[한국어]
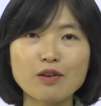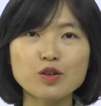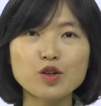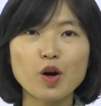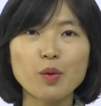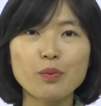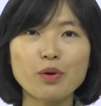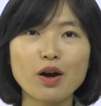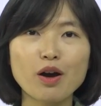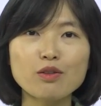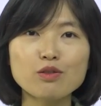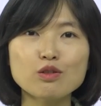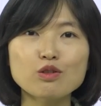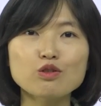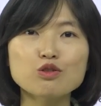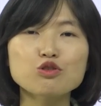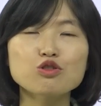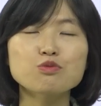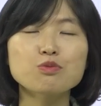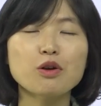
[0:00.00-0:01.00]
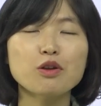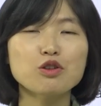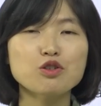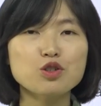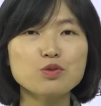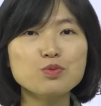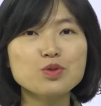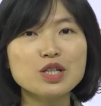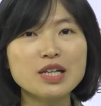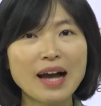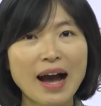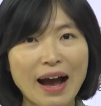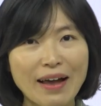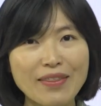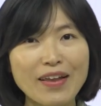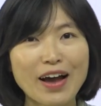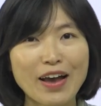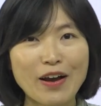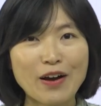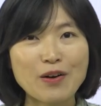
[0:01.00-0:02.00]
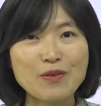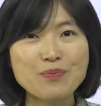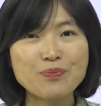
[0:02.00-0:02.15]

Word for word: 그러면 구별이 쉽지가 않아요.